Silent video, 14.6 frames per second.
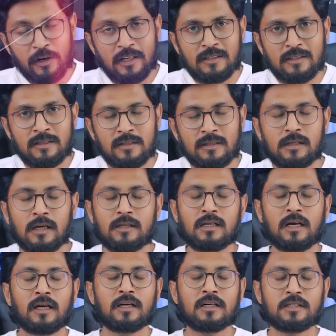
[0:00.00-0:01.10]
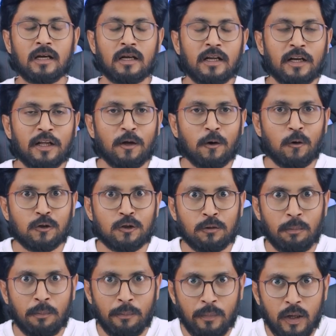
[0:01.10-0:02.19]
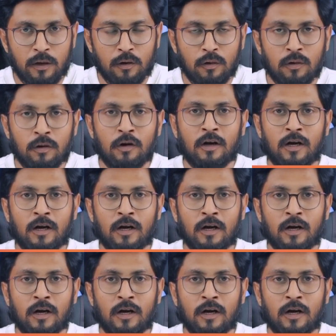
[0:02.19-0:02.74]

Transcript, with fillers: ఫ్రెండ్స్ నేను సాయికృష్ణ నేను ఈరోజు మీకు